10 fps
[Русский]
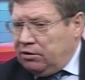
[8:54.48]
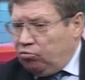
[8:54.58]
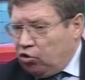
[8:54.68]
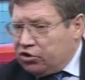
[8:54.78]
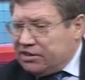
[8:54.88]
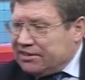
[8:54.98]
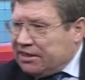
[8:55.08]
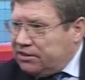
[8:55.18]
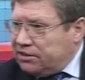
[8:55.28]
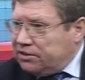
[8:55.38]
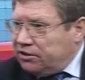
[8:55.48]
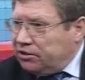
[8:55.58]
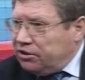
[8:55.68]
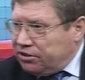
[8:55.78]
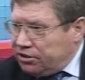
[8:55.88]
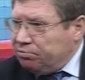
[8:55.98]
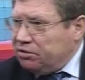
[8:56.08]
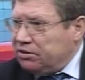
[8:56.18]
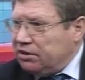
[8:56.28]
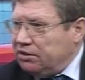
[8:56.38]
Больше 110 тысяч
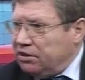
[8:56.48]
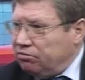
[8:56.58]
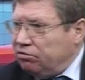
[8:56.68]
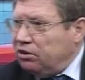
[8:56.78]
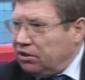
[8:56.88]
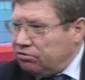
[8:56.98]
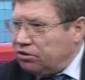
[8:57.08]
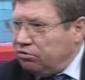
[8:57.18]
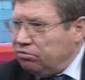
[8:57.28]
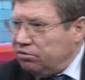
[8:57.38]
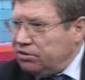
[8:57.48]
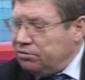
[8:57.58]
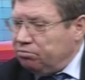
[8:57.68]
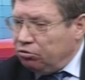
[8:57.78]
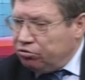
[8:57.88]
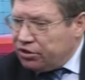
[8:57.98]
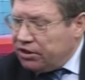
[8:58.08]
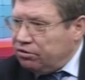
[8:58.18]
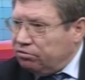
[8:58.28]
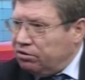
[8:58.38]
пенсионеров Николаевской области
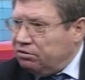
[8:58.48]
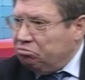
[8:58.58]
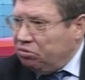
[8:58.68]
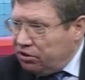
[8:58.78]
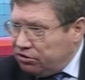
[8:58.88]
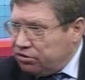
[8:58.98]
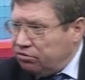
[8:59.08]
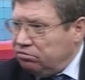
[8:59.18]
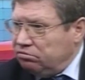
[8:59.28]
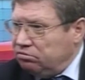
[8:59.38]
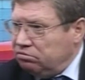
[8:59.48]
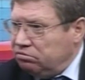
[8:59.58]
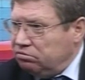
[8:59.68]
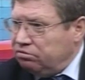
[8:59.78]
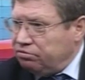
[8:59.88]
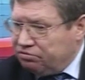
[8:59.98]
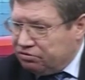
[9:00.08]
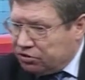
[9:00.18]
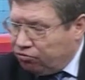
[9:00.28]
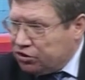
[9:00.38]
получают пенсию
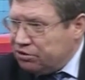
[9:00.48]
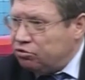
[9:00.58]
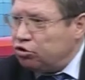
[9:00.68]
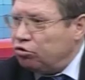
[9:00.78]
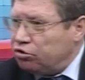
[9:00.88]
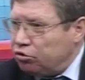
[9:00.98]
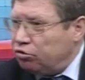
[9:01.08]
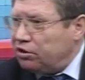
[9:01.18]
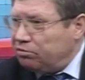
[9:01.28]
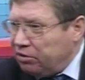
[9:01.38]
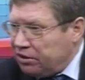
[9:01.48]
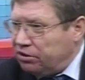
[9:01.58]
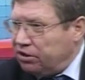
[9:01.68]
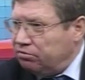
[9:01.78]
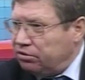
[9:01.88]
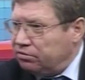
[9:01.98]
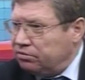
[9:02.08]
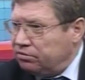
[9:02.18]
с 845 гривен.